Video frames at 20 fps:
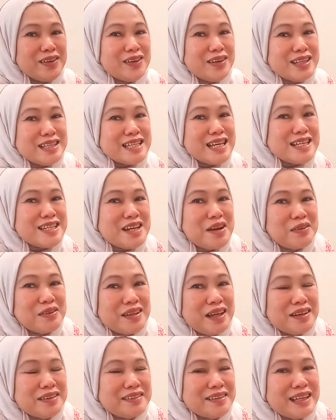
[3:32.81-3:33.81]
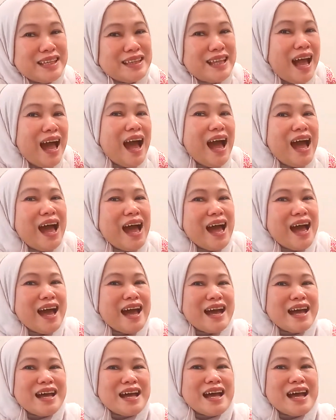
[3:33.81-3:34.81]
Isa-shout out kita!
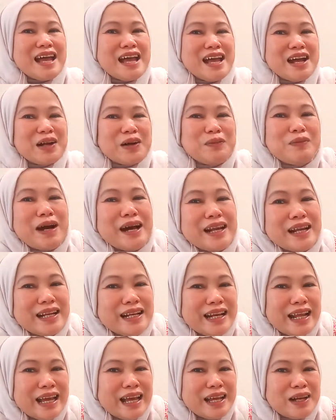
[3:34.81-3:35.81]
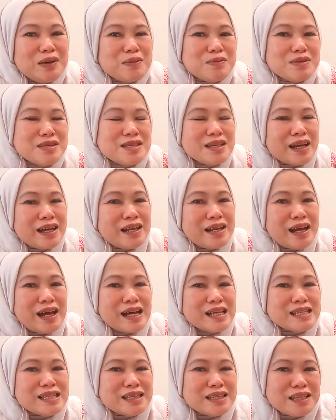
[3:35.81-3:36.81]
Kumaring Lay, kumusta ka
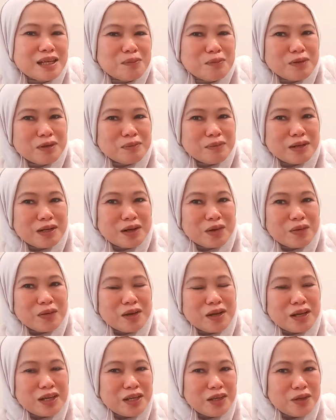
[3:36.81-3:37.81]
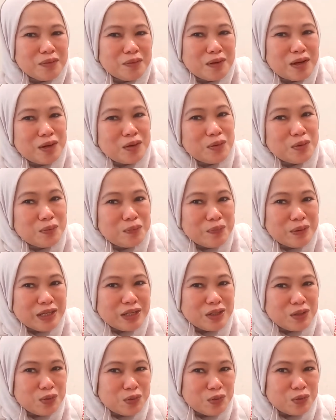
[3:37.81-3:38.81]
na? Sindan mo naman ako ng iyong ano,
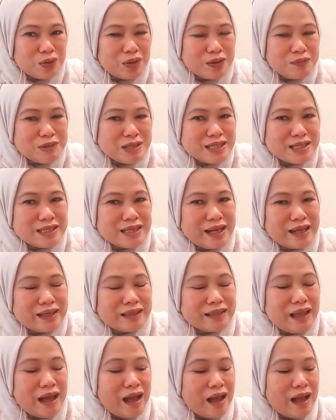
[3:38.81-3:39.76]
picture. Miss na kita.